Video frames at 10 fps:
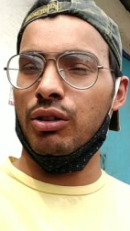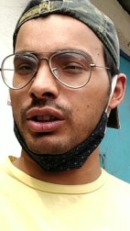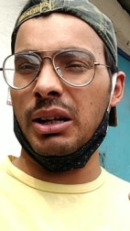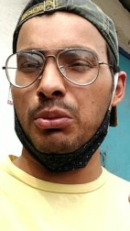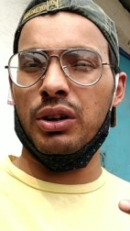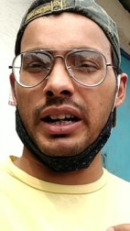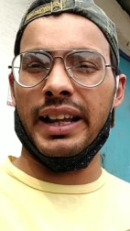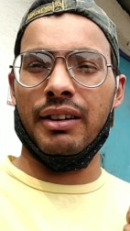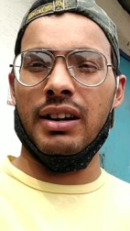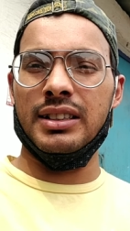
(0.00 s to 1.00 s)
होटल बुक
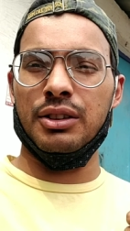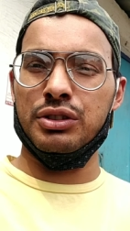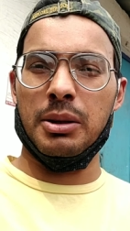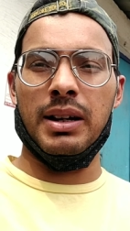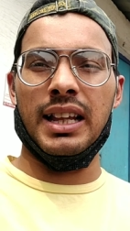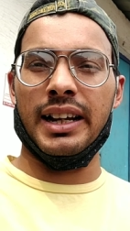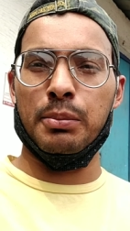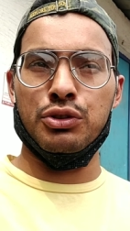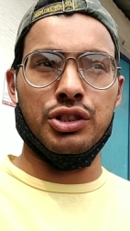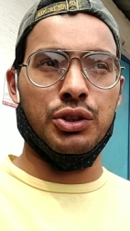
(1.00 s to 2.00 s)
करेंगे वहाँ से उसके बाद
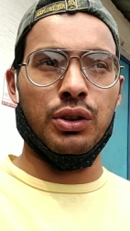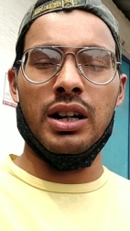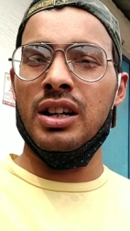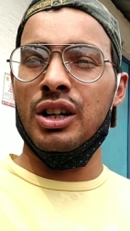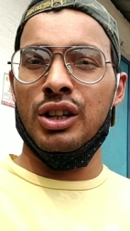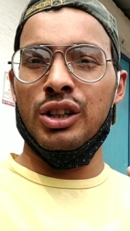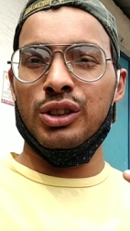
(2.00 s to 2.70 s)
आगे प्रोसीड होगा